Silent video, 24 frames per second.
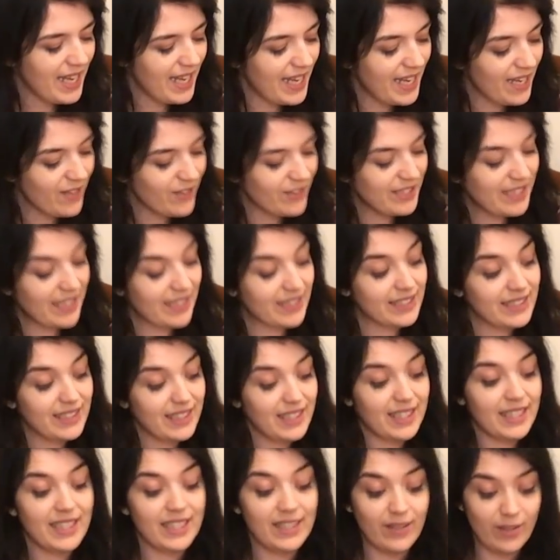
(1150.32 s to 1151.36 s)
et le
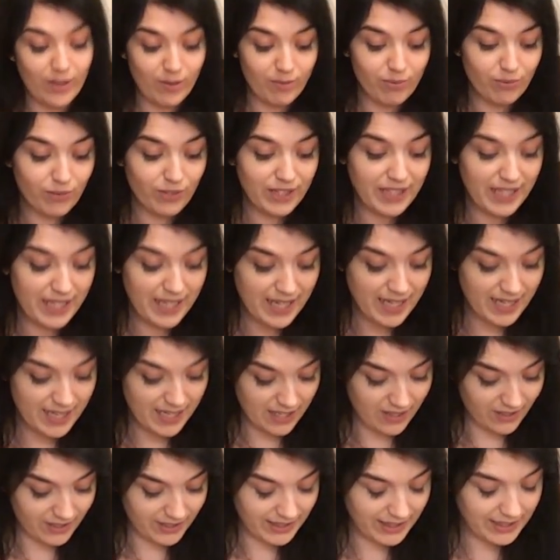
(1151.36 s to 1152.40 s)
dernier euh, bouquin,
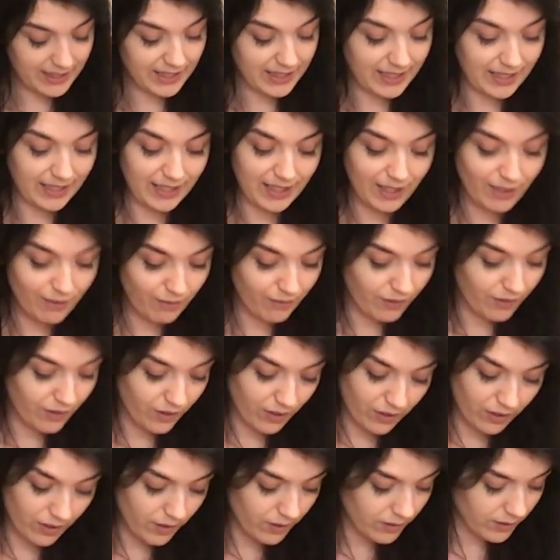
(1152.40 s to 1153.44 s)
alors ça c'est un livre
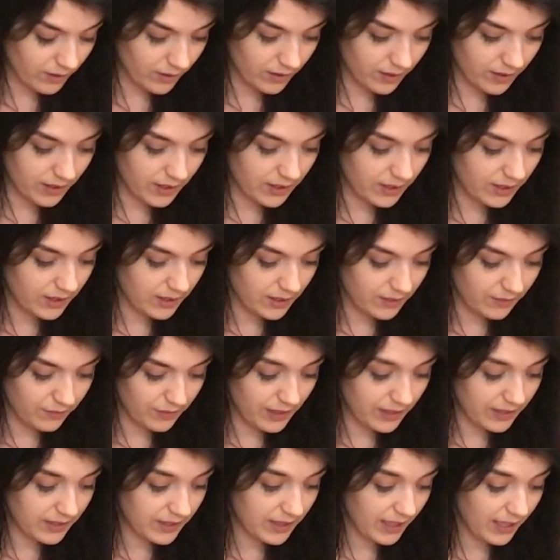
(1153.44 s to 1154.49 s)
euh, qui
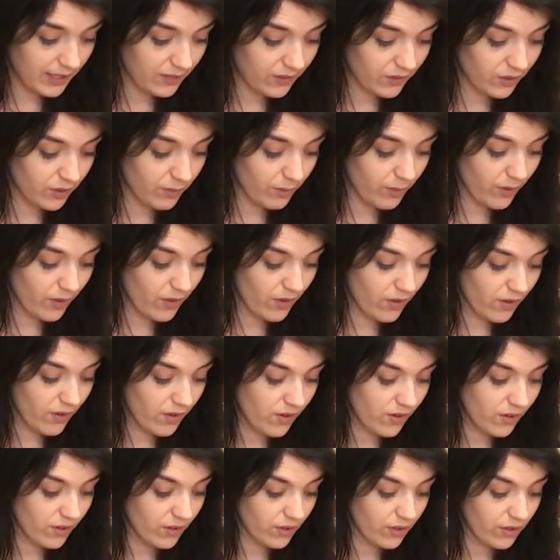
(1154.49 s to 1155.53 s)
vient directement
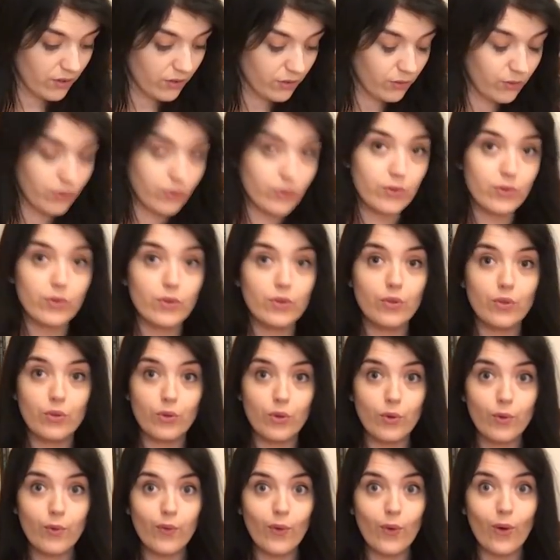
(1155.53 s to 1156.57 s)
euh,
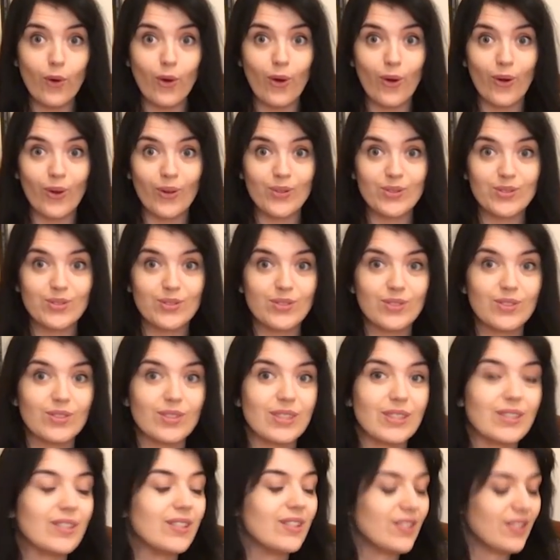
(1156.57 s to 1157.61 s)
de, Florence,
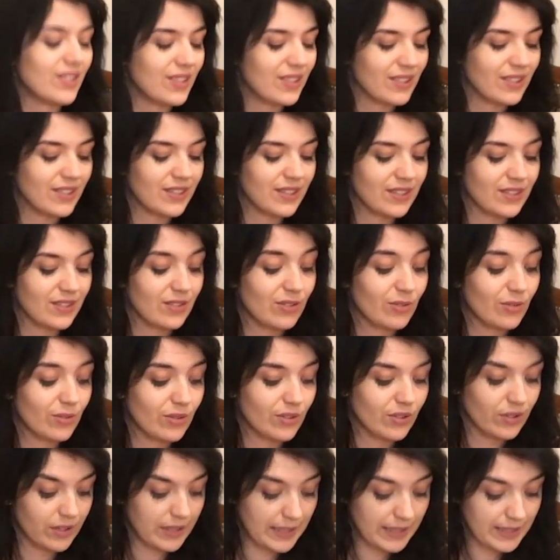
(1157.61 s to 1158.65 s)

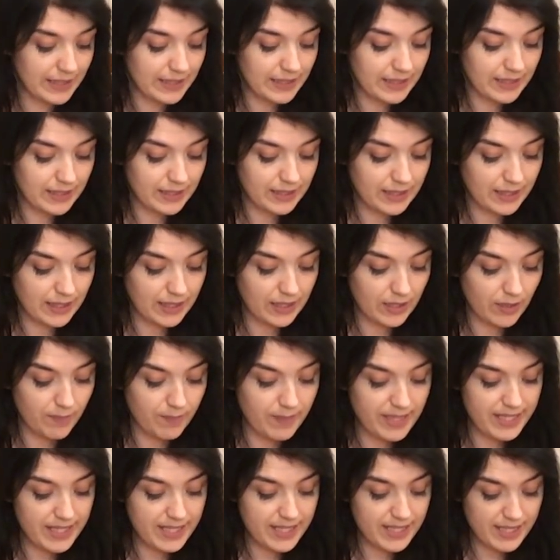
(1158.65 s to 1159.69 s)
donc c'est
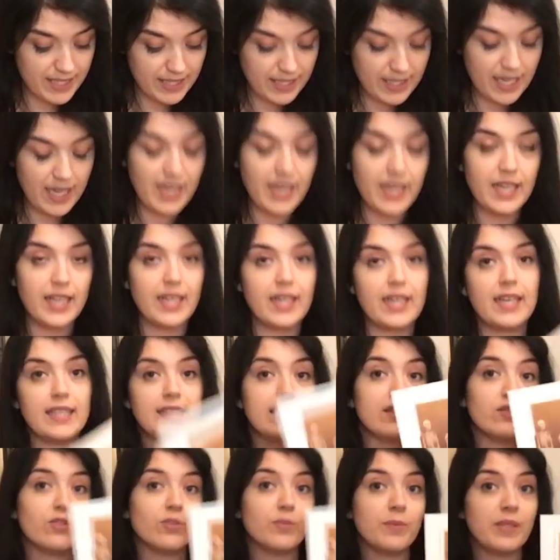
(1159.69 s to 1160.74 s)
Medicina et
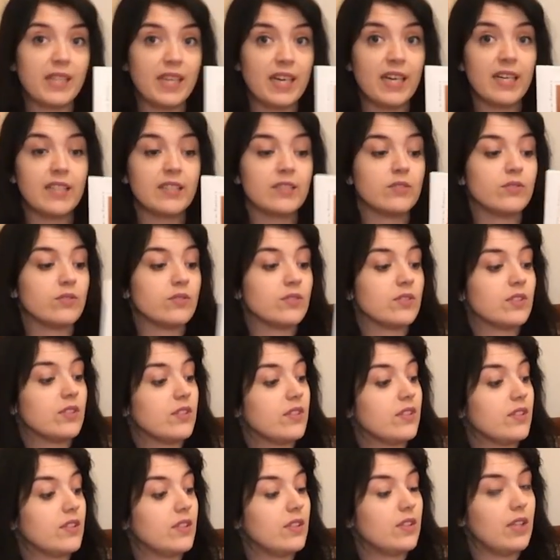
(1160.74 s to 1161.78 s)
Anatomia, donc
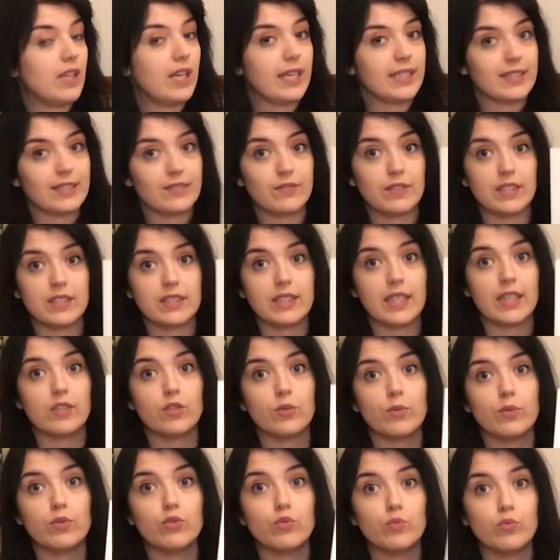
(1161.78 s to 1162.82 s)
là qui vient
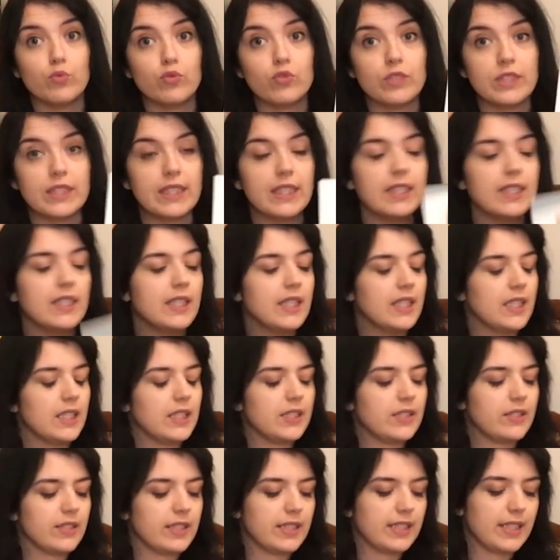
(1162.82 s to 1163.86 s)
directement du musée,
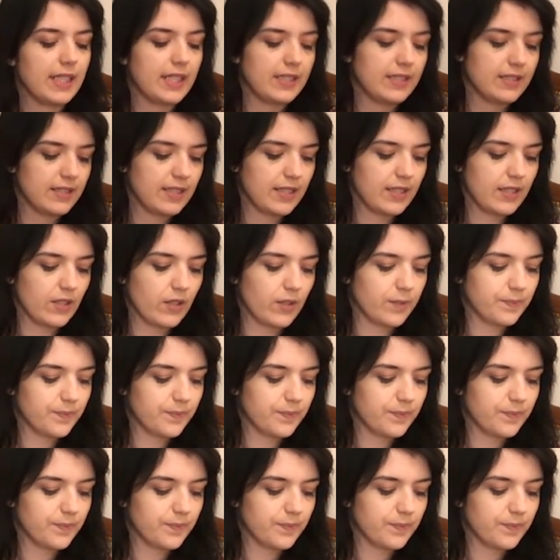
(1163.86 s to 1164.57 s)
qui a été